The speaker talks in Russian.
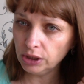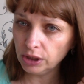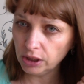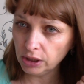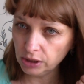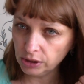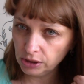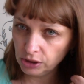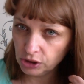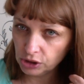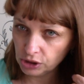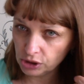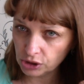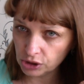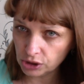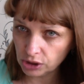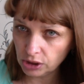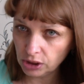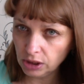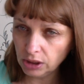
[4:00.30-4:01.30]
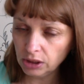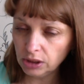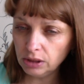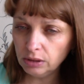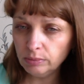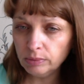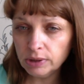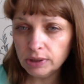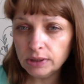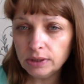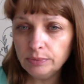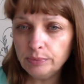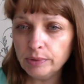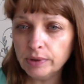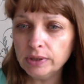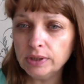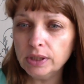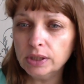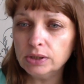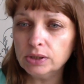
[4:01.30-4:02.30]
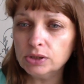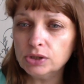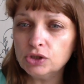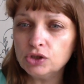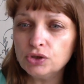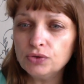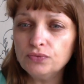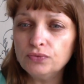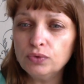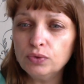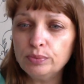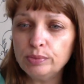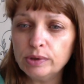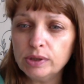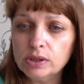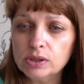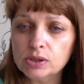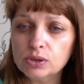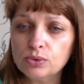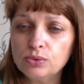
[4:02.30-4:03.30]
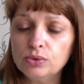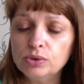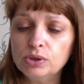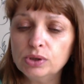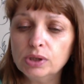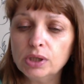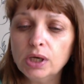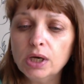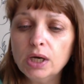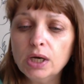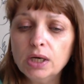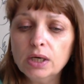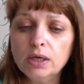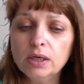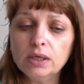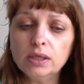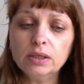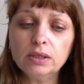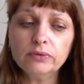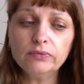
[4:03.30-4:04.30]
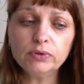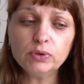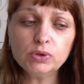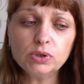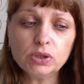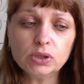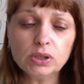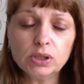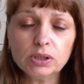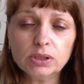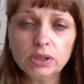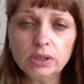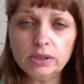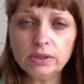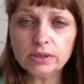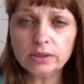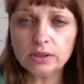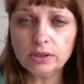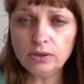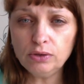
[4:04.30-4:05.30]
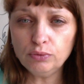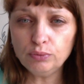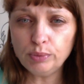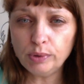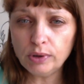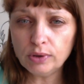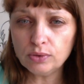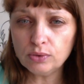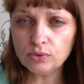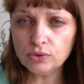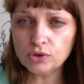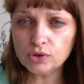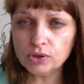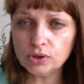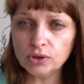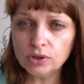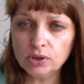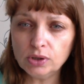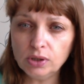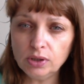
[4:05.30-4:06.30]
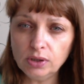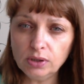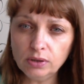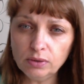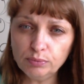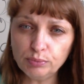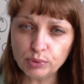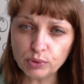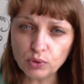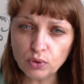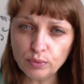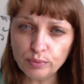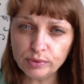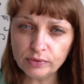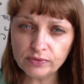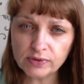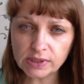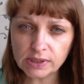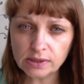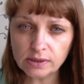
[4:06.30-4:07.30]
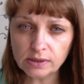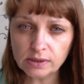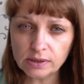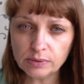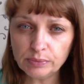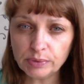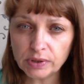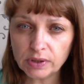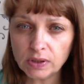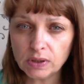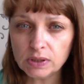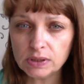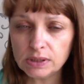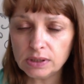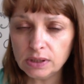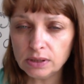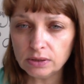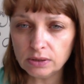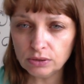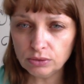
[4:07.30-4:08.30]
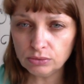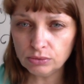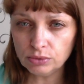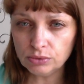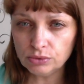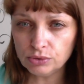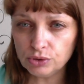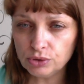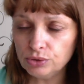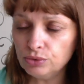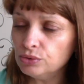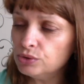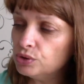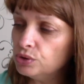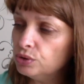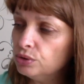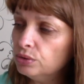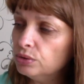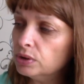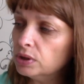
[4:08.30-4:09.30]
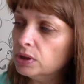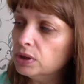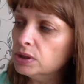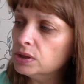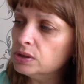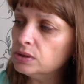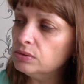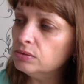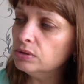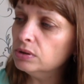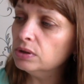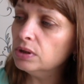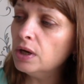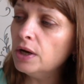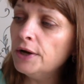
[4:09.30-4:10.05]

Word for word: конечно же, да, и не могли понять, от чего происходит а, вроде как на аллергию похоже, и пробы все эти проходили, которые очень-очень дорого стоят.